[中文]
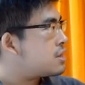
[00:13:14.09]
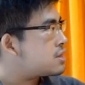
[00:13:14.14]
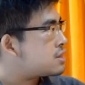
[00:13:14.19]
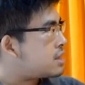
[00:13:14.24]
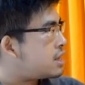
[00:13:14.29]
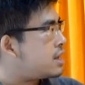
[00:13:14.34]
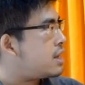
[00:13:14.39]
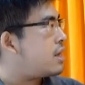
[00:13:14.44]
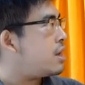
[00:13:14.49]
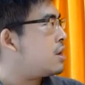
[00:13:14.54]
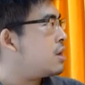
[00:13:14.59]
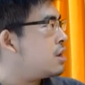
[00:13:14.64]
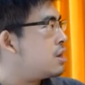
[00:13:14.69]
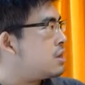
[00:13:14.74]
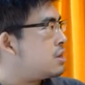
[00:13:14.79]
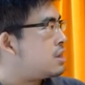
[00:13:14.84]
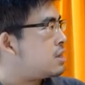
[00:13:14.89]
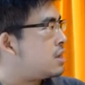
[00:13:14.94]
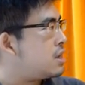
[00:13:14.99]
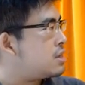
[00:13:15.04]
再来，
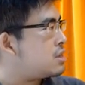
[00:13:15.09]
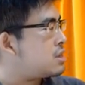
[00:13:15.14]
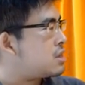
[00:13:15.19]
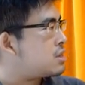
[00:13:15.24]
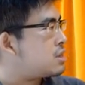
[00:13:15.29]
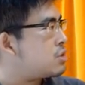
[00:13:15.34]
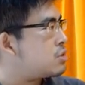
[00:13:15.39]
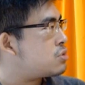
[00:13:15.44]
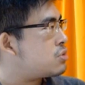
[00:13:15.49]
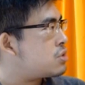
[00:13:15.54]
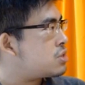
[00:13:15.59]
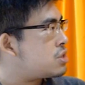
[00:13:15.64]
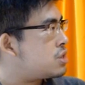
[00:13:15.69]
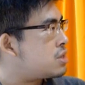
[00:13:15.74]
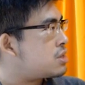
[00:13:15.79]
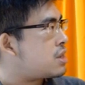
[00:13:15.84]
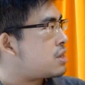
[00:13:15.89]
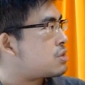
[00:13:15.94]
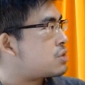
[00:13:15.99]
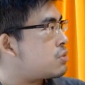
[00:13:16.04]
你刚刚讲到说
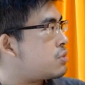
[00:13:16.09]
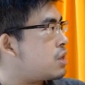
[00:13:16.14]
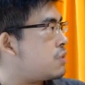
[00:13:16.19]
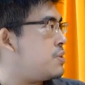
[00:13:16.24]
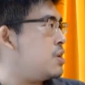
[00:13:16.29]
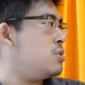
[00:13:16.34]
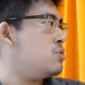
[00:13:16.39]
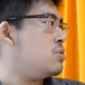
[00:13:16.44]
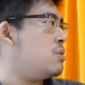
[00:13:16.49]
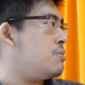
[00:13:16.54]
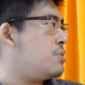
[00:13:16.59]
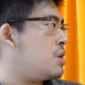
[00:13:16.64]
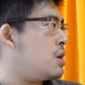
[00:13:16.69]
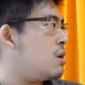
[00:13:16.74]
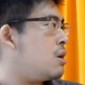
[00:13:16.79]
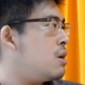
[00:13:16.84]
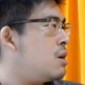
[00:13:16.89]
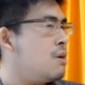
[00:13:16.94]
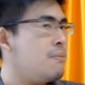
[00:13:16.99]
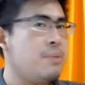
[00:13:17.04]
政党是为了骗选
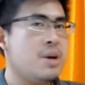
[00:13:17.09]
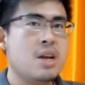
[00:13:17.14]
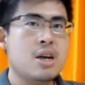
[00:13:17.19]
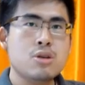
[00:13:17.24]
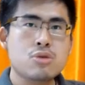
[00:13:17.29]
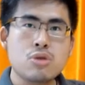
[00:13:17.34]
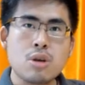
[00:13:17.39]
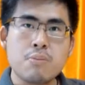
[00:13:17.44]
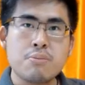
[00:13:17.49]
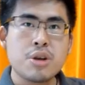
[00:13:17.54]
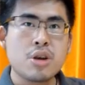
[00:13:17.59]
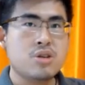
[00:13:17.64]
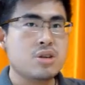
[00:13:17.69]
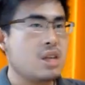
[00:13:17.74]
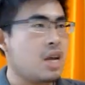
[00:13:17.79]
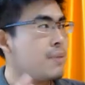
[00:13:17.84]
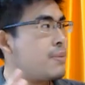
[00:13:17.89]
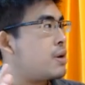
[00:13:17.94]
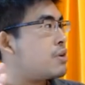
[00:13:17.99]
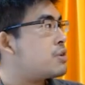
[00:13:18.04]
票，本来选票是
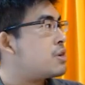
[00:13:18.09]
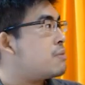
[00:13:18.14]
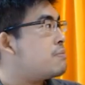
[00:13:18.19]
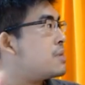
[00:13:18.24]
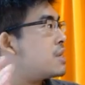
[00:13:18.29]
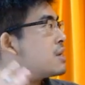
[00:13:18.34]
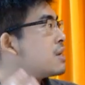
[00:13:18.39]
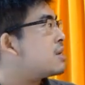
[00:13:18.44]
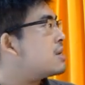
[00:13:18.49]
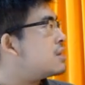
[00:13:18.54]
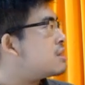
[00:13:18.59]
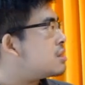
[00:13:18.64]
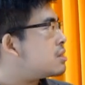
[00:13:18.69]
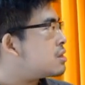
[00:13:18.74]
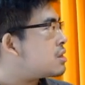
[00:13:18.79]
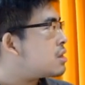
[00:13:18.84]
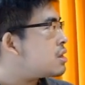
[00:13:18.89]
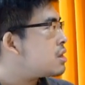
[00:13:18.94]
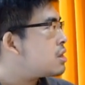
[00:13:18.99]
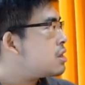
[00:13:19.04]
代表人民的利益
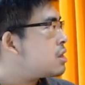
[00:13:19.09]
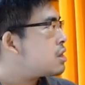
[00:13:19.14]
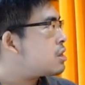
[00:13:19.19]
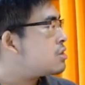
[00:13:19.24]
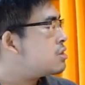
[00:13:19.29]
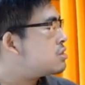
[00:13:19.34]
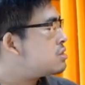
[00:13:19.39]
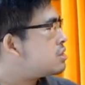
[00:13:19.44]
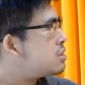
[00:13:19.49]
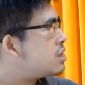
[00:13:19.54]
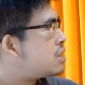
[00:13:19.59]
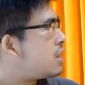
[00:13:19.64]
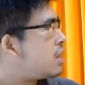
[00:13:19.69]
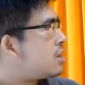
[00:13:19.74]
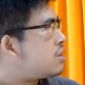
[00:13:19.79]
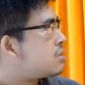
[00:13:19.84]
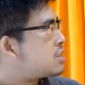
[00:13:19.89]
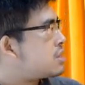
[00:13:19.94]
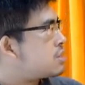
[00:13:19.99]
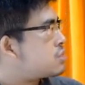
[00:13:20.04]
的，可是今天
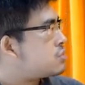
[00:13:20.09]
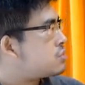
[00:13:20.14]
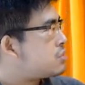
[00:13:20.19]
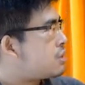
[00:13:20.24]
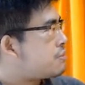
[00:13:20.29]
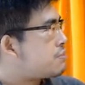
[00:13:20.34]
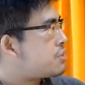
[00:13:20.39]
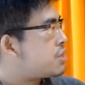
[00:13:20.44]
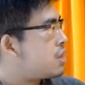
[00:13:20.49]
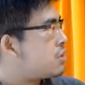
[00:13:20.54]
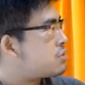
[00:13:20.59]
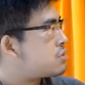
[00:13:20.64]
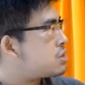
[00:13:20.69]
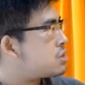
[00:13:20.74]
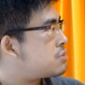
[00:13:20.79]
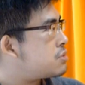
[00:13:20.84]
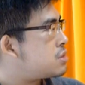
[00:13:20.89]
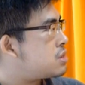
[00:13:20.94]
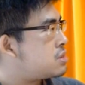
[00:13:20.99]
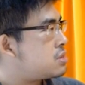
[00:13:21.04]
好像选票
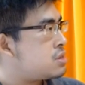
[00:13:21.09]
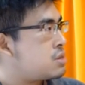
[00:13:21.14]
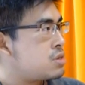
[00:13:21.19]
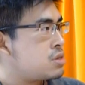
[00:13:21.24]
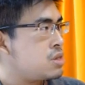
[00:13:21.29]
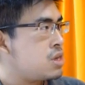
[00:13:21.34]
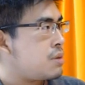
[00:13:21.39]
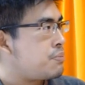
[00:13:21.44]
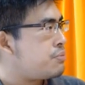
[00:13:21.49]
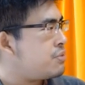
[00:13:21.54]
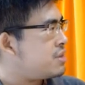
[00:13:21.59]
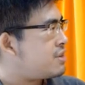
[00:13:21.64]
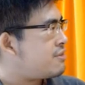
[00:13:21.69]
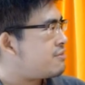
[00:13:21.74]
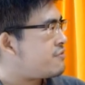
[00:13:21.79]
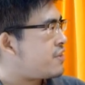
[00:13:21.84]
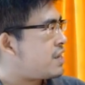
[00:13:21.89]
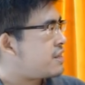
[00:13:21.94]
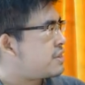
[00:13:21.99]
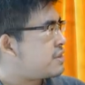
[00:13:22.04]
是不是其实也不能
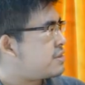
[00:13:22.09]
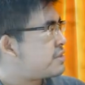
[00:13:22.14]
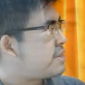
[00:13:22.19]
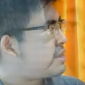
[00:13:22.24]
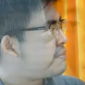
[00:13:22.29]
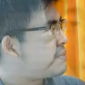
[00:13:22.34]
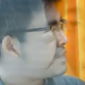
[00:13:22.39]
反映人